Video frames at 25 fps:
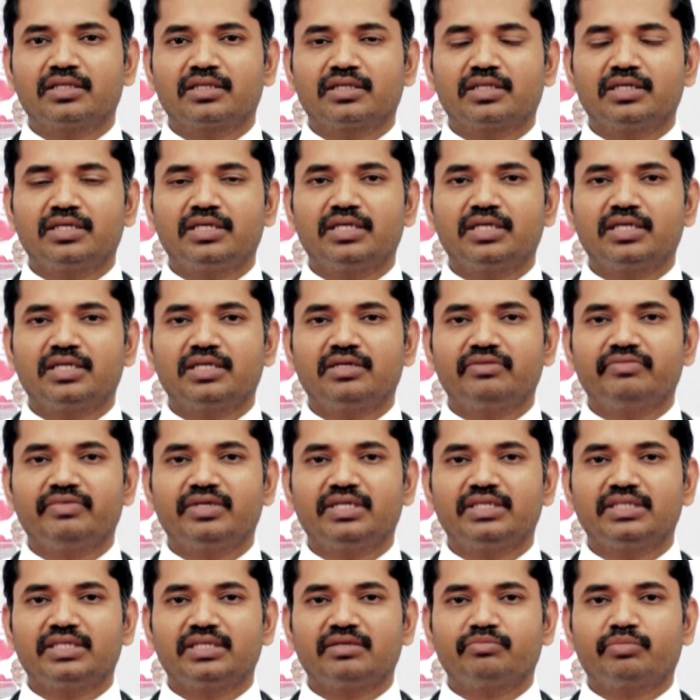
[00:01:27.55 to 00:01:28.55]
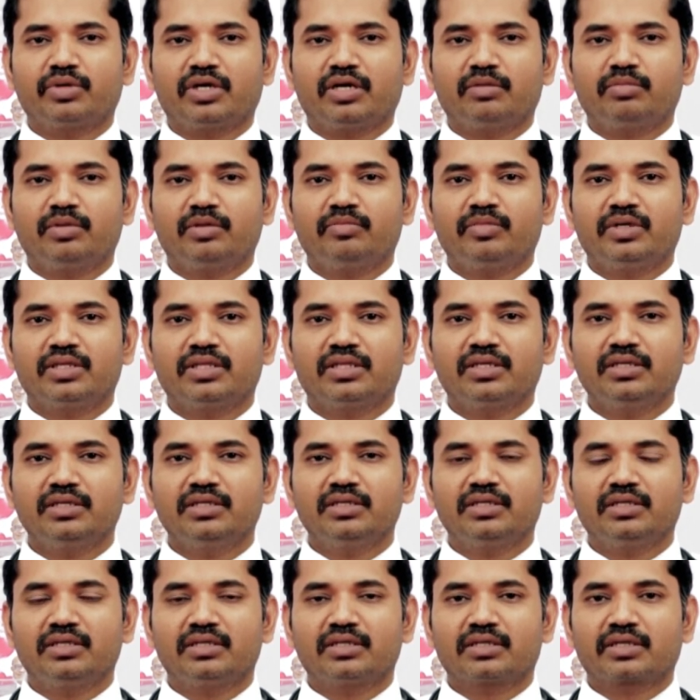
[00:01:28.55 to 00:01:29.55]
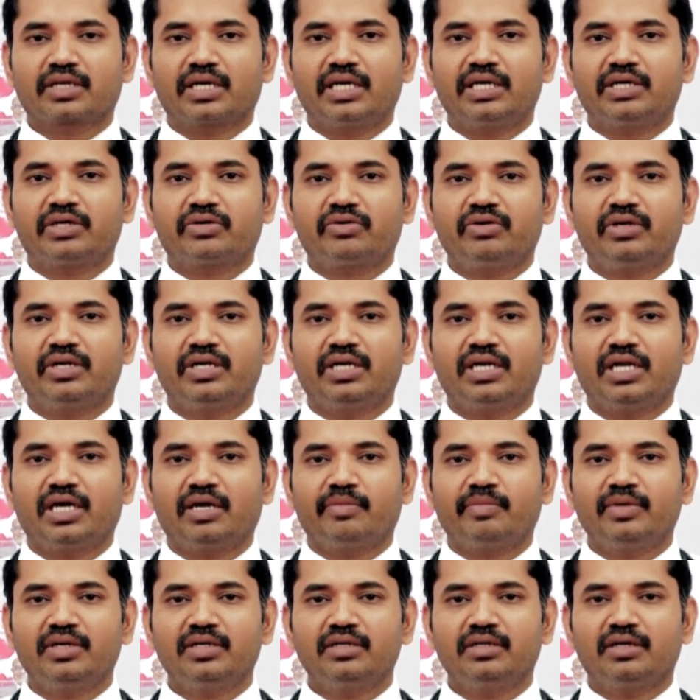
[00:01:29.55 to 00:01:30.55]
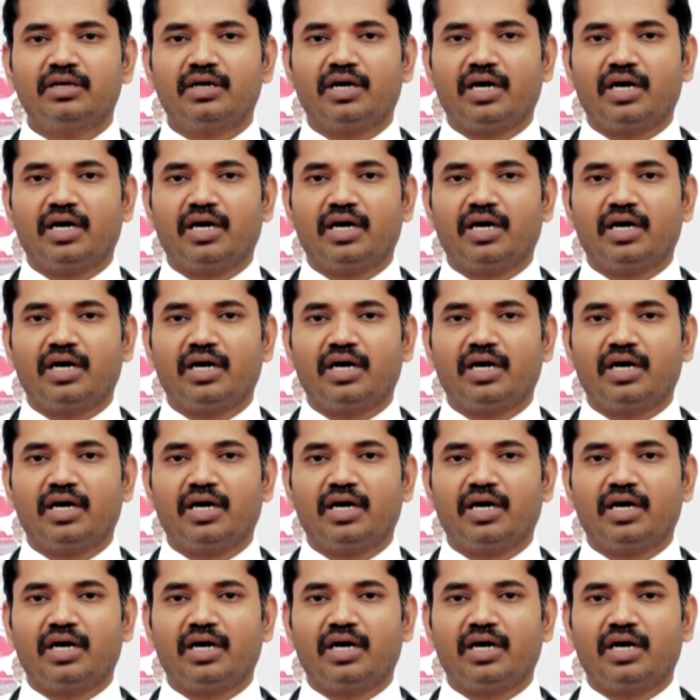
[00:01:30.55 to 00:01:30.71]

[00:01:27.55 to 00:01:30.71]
திடீர்னு வீசிங் ப்ராப்ளம் வந்து கண்ட்ரோல் இல்லாமல்